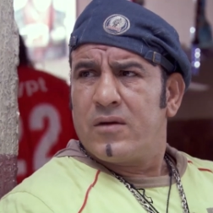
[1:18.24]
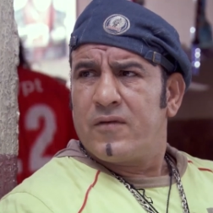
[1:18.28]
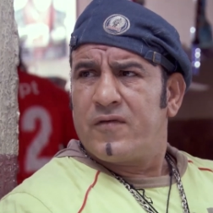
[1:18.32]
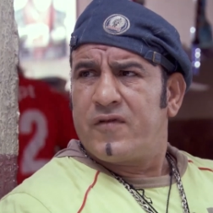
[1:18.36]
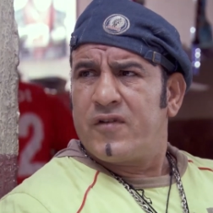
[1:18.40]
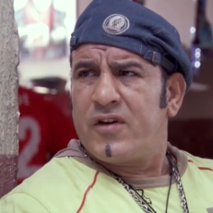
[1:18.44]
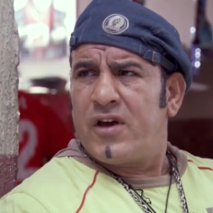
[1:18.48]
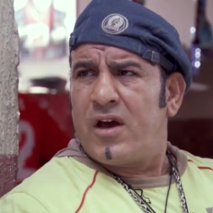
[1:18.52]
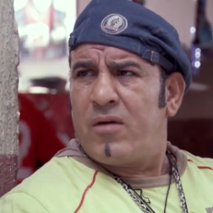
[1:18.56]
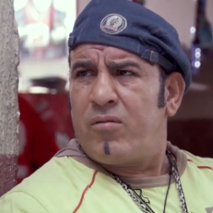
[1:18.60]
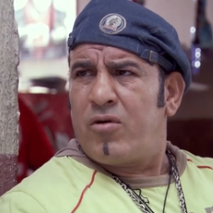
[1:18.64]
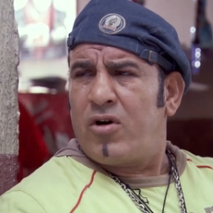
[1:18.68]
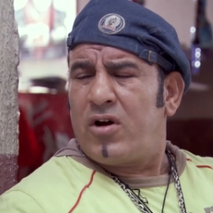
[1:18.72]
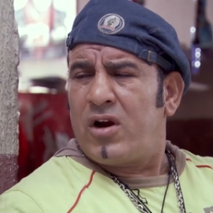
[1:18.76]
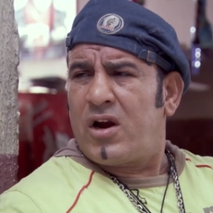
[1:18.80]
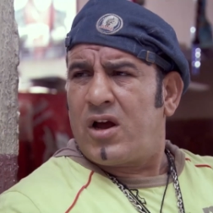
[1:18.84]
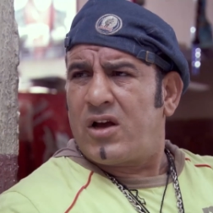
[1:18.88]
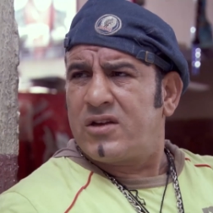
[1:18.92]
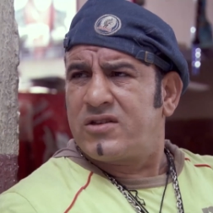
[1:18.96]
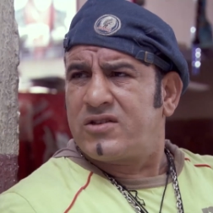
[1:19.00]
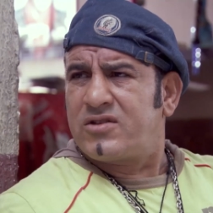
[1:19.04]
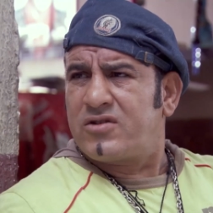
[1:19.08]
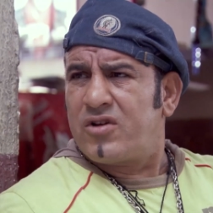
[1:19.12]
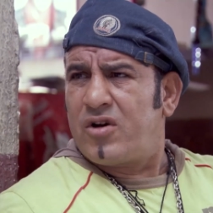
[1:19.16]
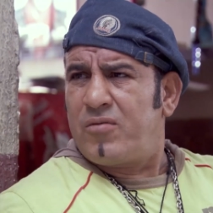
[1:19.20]
في ايه بقول
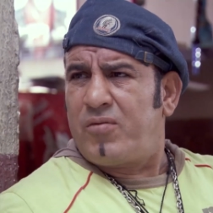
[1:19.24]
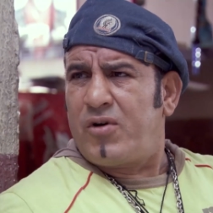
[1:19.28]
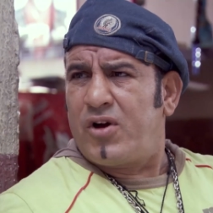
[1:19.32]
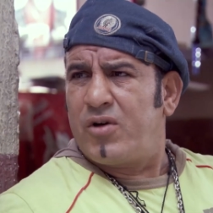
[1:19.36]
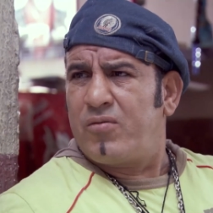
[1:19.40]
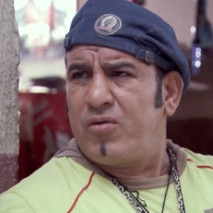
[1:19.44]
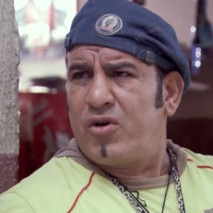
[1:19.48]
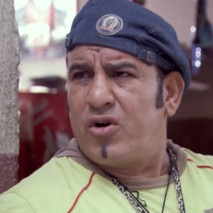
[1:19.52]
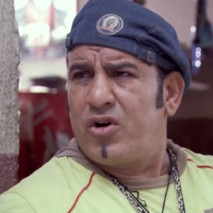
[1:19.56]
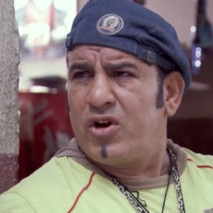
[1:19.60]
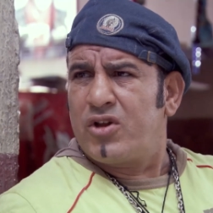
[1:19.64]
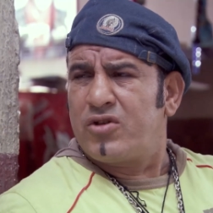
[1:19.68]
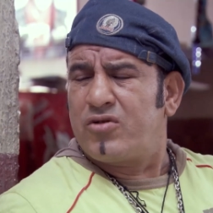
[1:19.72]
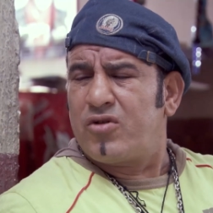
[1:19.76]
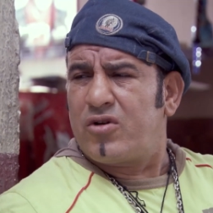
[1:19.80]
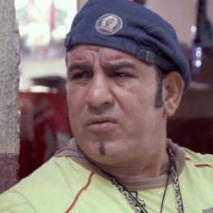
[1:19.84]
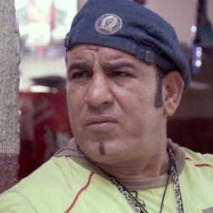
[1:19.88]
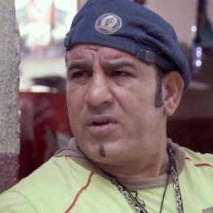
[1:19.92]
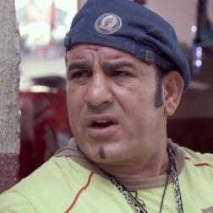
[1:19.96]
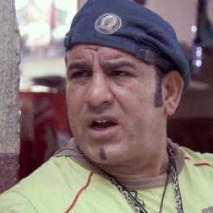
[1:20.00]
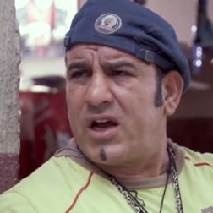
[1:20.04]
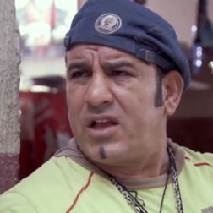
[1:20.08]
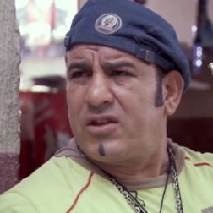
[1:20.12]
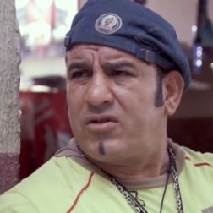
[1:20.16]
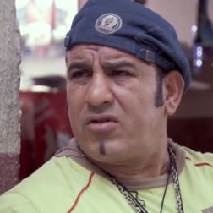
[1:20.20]
على الصبح البقين دول
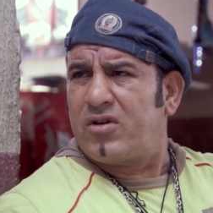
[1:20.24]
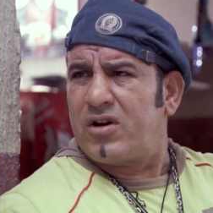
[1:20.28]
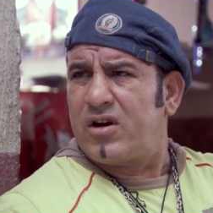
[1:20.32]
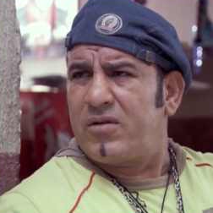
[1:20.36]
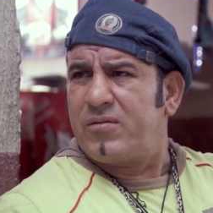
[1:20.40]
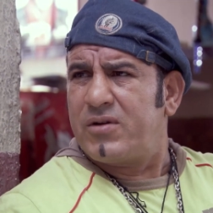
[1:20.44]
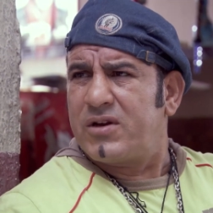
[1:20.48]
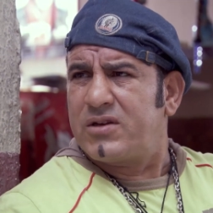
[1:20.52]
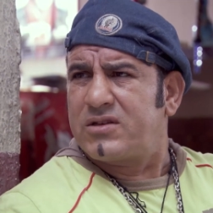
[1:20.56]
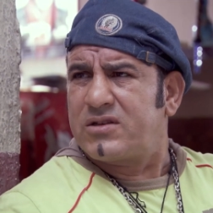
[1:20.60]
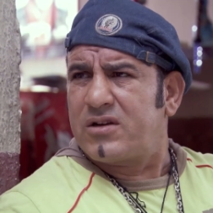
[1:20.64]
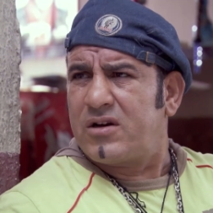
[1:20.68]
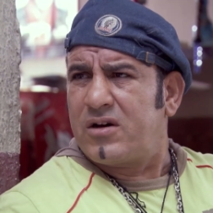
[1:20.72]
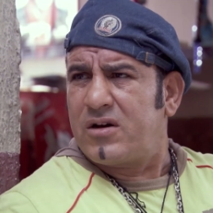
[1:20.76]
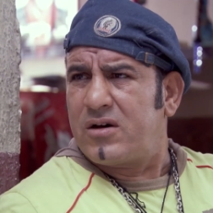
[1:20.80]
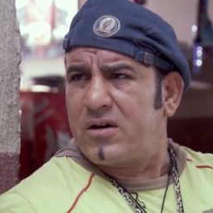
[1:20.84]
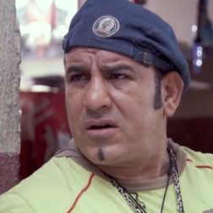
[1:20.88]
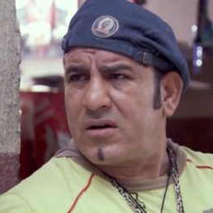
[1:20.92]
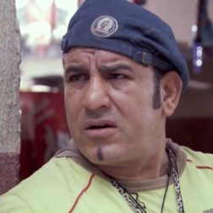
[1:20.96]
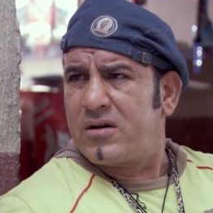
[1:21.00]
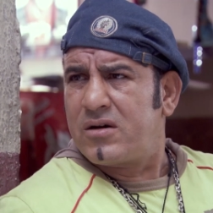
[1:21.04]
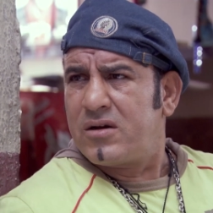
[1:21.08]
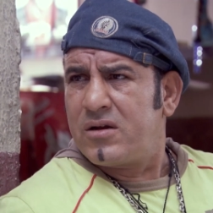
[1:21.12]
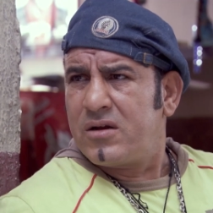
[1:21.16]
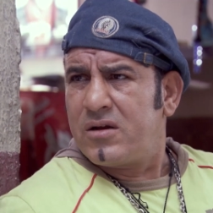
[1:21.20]
بجد ولا
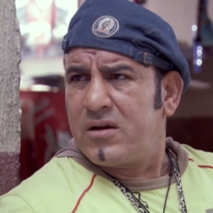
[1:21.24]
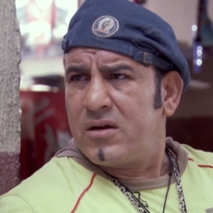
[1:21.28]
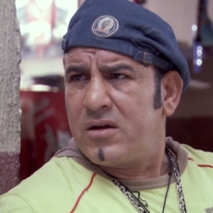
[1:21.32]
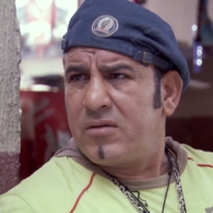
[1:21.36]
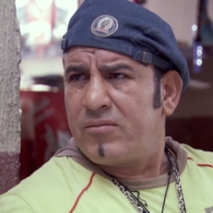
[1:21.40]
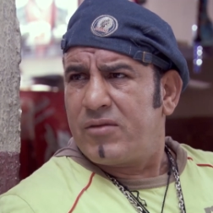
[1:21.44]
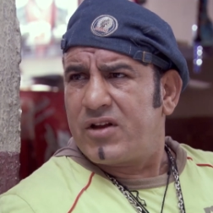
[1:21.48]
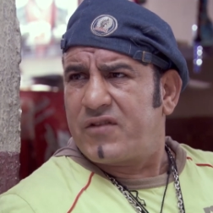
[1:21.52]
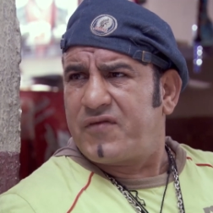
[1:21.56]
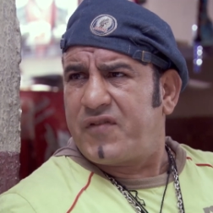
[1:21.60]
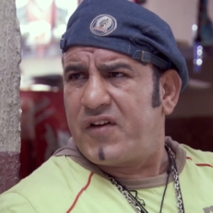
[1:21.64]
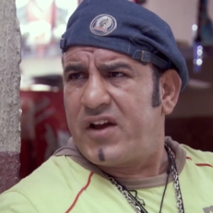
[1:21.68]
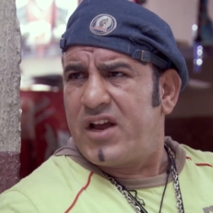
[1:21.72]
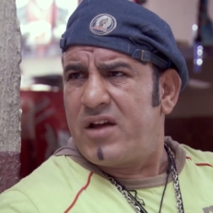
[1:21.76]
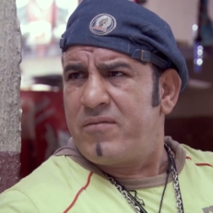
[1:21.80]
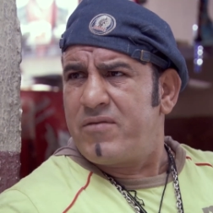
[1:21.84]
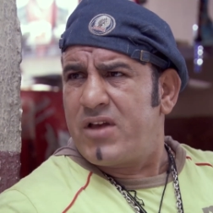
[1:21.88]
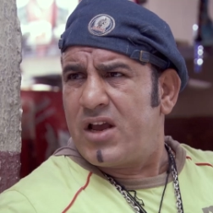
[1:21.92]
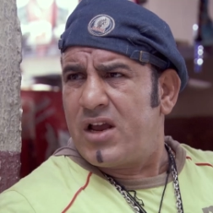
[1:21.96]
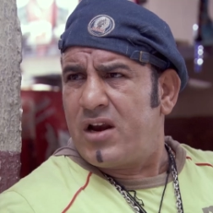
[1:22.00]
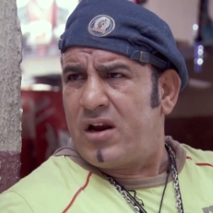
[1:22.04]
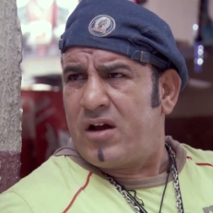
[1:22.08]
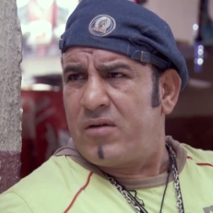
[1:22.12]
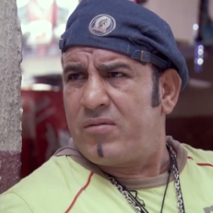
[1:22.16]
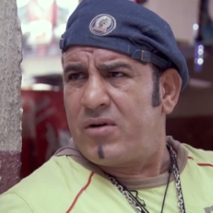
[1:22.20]
بهزار؟ ما
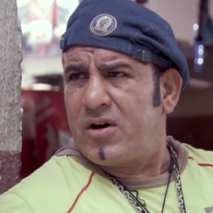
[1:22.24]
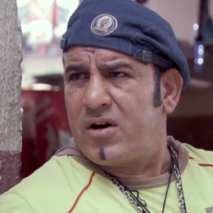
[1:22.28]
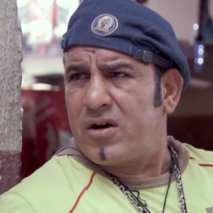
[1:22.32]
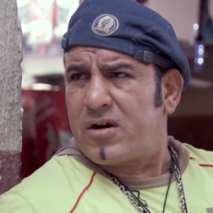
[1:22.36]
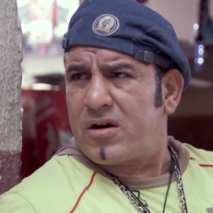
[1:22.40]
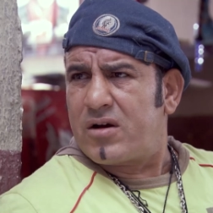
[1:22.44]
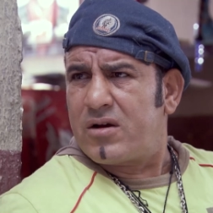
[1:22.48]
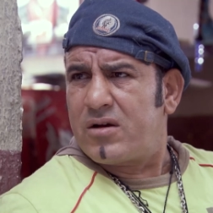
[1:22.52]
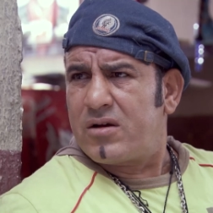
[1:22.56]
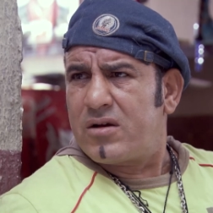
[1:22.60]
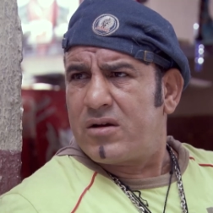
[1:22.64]
تفهمنا ايه العبارة؟